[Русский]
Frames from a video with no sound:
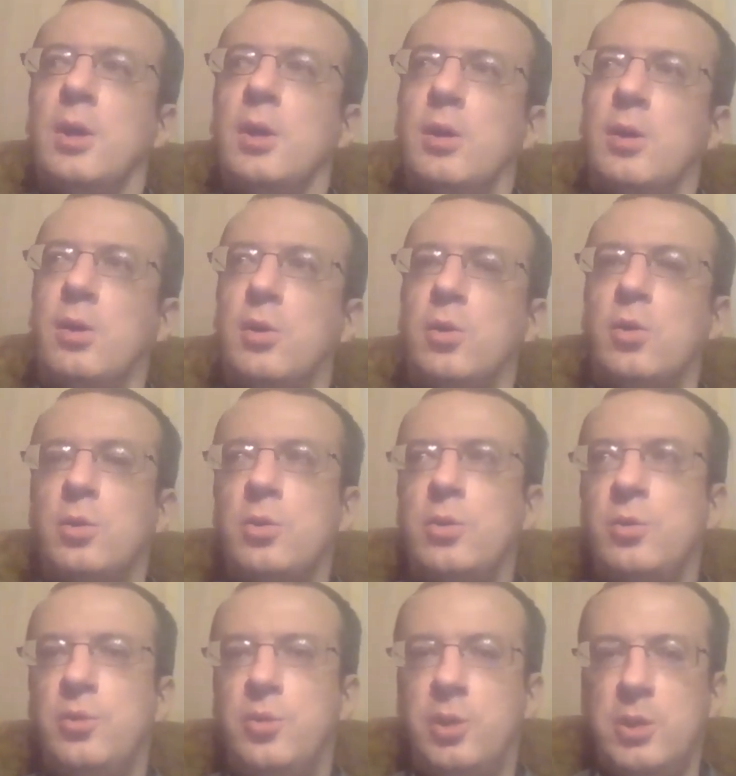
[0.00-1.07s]
А,
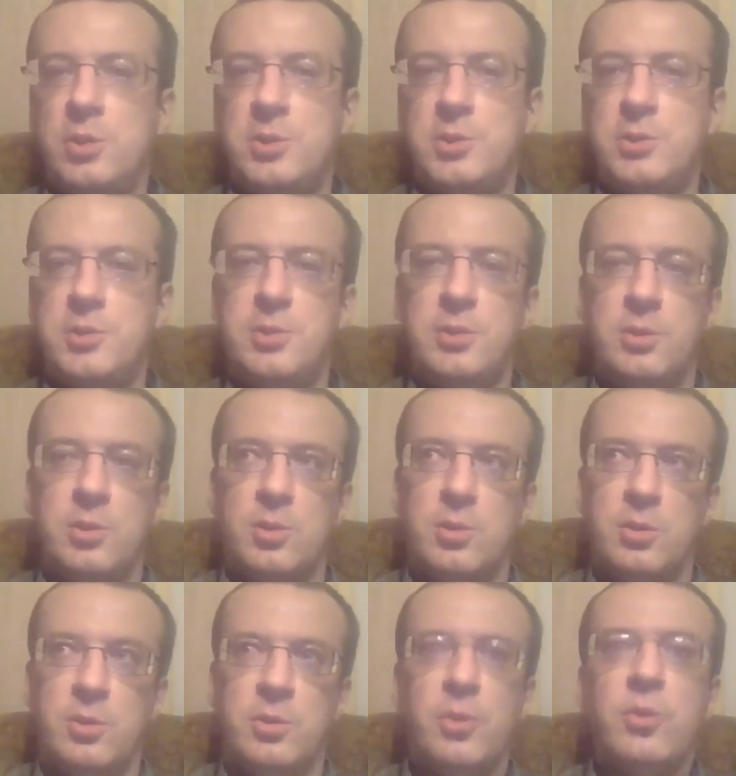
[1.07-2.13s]
здесь
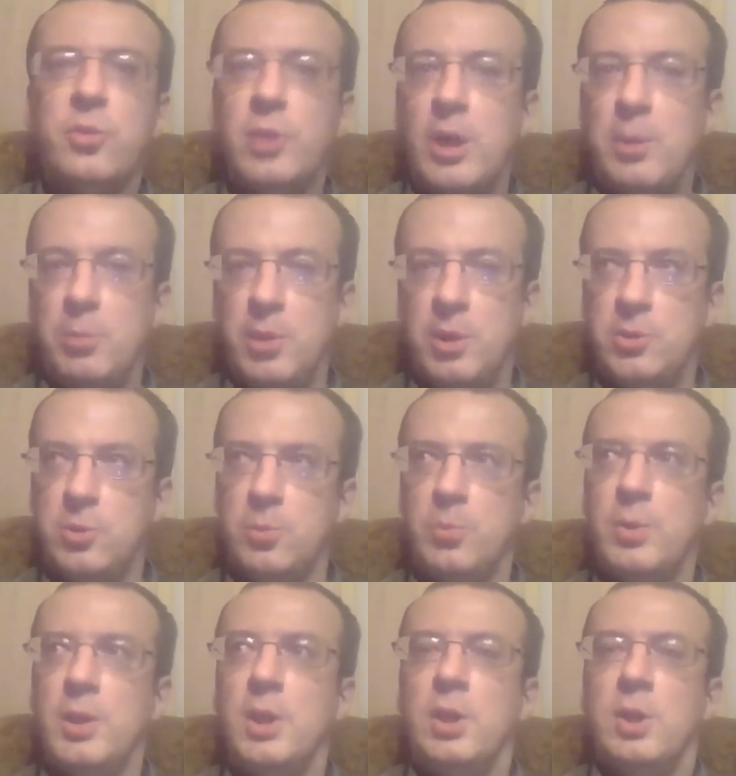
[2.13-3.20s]
заметим,